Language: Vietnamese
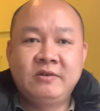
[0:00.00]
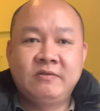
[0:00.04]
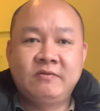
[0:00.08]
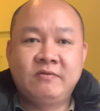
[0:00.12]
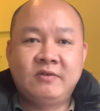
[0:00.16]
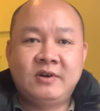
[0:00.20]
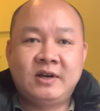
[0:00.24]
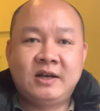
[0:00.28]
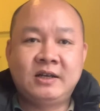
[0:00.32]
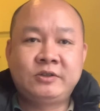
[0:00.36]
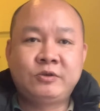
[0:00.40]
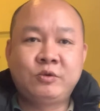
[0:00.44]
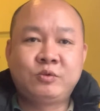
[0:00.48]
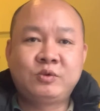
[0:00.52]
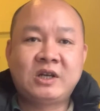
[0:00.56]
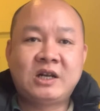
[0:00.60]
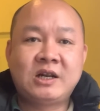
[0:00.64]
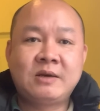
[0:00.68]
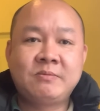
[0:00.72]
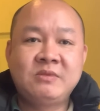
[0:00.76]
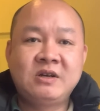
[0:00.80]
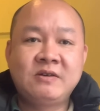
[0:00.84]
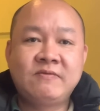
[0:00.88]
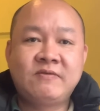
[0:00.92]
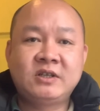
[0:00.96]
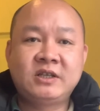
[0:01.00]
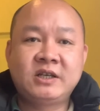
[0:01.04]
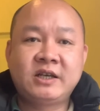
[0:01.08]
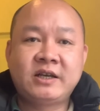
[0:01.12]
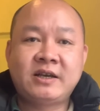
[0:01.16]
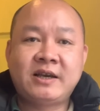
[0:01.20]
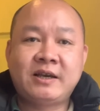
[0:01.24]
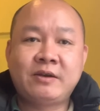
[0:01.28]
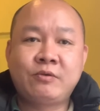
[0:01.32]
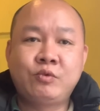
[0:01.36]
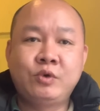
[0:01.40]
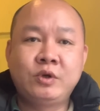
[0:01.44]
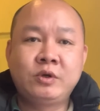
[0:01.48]
Và chúng ta đang bước vào những
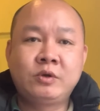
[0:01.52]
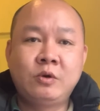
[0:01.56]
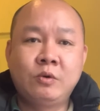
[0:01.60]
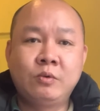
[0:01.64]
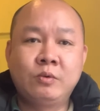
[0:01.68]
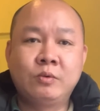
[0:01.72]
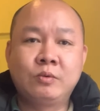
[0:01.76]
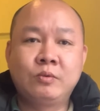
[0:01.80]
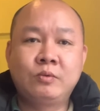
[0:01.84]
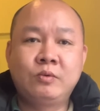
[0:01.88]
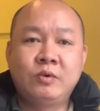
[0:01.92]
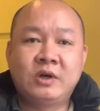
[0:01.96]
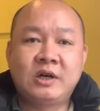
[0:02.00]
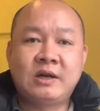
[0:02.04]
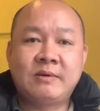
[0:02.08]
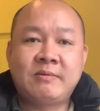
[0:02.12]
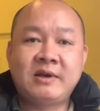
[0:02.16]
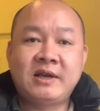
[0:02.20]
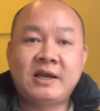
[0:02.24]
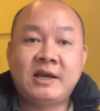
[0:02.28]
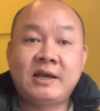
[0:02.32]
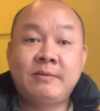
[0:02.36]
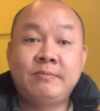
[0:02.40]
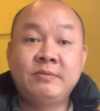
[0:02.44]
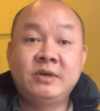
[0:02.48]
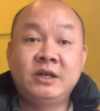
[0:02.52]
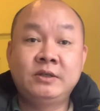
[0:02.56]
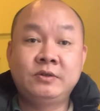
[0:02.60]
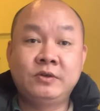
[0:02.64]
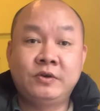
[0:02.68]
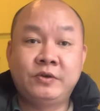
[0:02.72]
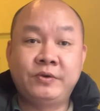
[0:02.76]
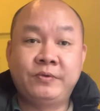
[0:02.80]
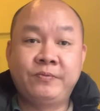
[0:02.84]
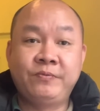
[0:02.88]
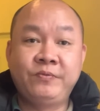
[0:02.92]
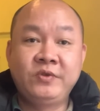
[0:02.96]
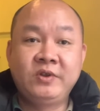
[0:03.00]
ngày cuối cùng của năm hai nghìn không trăm hai mươi
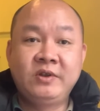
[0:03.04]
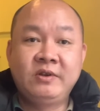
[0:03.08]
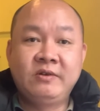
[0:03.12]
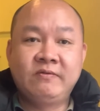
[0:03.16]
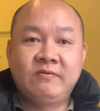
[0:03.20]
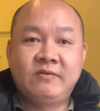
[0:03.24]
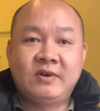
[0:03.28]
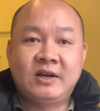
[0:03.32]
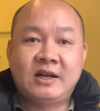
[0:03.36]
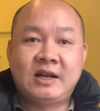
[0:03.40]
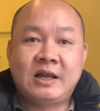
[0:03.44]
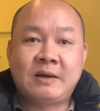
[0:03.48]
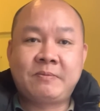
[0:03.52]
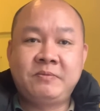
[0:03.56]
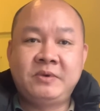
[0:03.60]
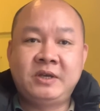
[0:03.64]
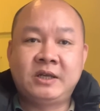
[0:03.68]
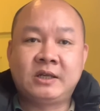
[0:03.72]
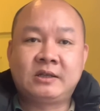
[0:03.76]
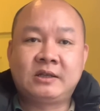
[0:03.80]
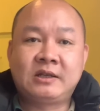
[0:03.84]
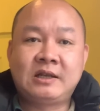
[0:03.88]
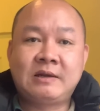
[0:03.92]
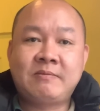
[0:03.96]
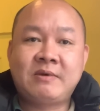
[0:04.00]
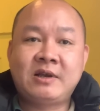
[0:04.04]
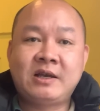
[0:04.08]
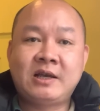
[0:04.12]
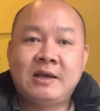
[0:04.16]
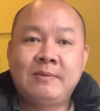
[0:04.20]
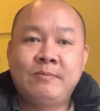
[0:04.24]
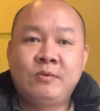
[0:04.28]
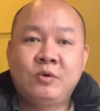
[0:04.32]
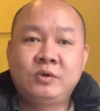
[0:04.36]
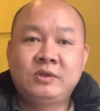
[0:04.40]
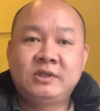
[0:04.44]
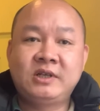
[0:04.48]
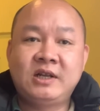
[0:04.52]
rồi. Và đặc biệt năm hai
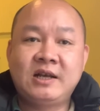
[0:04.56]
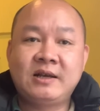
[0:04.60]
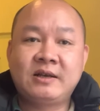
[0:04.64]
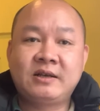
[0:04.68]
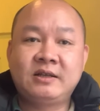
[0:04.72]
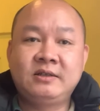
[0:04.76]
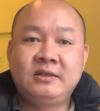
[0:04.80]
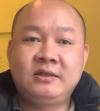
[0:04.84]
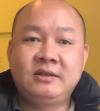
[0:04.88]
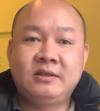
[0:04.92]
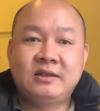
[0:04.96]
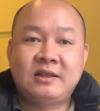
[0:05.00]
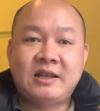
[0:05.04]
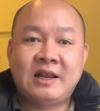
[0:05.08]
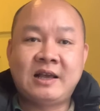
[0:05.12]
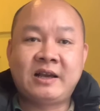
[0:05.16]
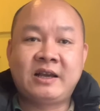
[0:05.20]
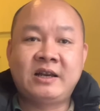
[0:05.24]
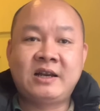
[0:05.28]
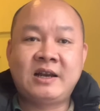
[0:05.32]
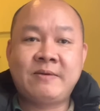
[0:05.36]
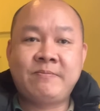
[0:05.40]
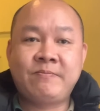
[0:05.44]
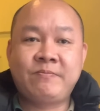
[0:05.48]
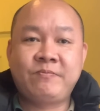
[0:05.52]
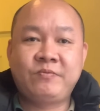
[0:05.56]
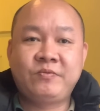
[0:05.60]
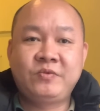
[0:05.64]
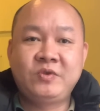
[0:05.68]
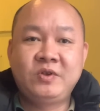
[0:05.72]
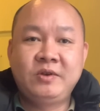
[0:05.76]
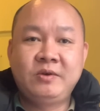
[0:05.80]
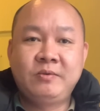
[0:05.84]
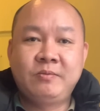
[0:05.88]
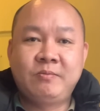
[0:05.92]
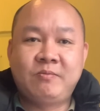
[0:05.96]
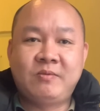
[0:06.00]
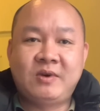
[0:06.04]
nghìn không trăm hai mươi mốt sẽ là cái, là cái năm
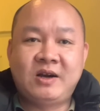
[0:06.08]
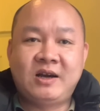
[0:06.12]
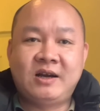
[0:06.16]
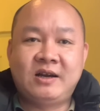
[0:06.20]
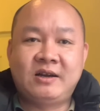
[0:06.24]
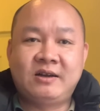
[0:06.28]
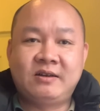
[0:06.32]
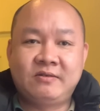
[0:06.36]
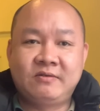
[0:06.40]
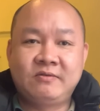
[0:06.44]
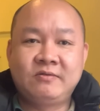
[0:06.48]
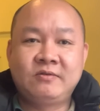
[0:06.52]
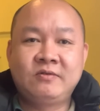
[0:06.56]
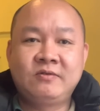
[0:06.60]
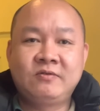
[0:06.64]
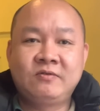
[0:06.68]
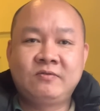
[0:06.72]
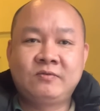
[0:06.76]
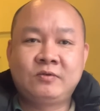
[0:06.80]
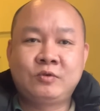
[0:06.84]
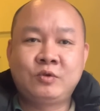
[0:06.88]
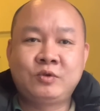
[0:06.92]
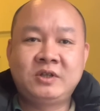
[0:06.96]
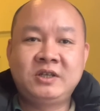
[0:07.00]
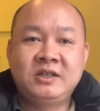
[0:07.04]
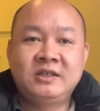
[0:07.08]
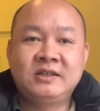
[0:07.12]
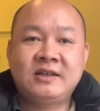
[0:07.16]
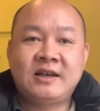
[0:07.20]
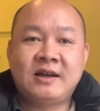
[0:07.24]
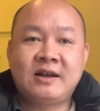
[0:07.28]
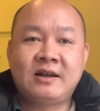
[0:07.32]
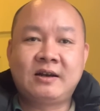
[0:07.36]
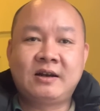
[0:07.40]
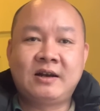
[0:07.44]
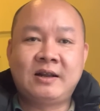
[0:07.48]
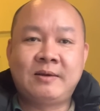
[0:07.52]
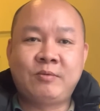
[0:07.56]
mà tôi tin
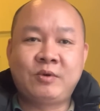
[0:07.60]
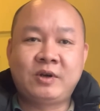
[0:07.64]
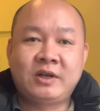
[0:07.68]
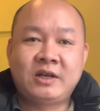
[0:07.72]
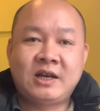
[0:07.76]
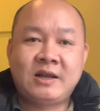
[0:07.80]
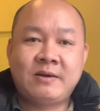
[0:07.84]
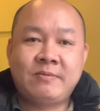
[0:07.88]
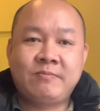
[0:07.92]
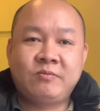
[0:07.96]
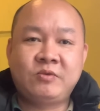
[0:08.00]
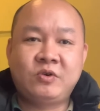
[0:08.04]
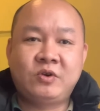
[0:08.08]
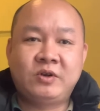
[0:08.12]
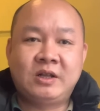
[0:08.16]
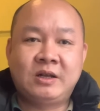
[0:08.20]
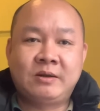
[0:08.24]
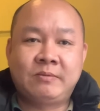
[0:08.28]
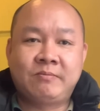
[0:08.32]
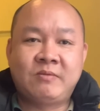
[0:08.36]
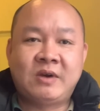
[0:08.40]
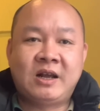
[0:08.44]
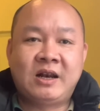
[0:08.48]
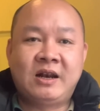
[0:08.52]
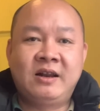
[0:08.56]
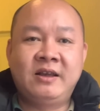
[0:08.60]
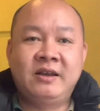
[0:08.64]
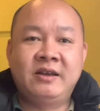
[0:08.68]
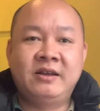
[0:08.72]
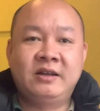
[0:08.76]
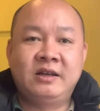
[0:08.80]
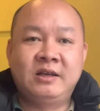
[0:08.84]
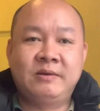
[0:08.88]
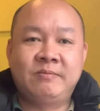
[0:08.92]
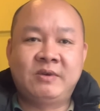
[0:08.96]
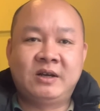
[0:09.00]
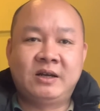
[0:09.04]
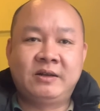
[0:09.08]
rằng là một cái năm gọi rằng bản lề
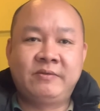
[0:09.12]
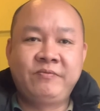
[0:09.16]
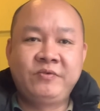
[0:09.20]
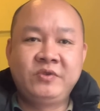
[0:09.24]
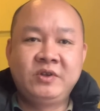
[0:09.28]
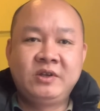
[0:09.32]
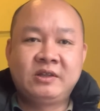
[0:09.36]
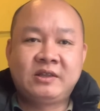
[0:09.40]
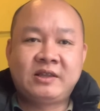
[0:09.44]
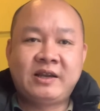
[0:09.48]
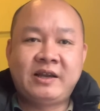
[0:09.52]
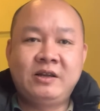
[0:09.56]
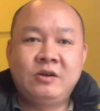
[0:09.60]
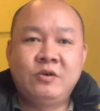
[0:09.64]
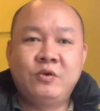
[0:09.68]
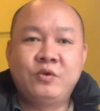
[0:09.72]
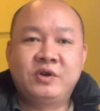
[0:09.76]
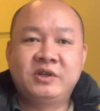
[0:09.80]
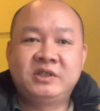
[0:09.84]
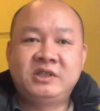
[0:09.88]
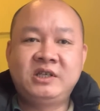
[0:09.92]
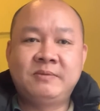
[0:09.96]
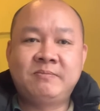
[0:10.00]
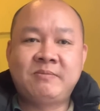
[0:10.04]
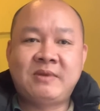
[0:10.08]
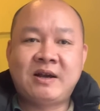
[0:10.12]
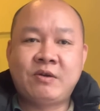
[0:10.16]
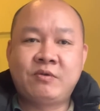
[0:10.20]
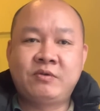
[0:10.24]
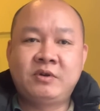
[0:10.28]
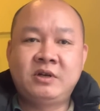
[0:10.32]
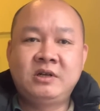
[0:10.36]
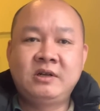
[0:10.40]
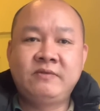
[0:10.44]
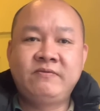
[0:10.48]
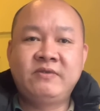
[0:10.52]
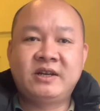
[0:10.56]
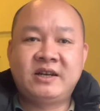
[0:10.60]
để mà thay đổi cái diện mạo của
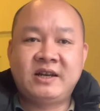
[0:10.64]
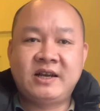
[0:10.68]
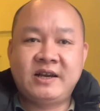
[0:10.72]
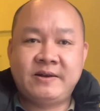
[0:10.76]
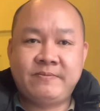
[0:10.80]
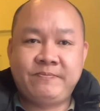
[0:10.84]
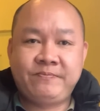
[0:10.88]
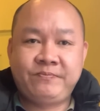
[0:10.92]
đất nước Việt Nam.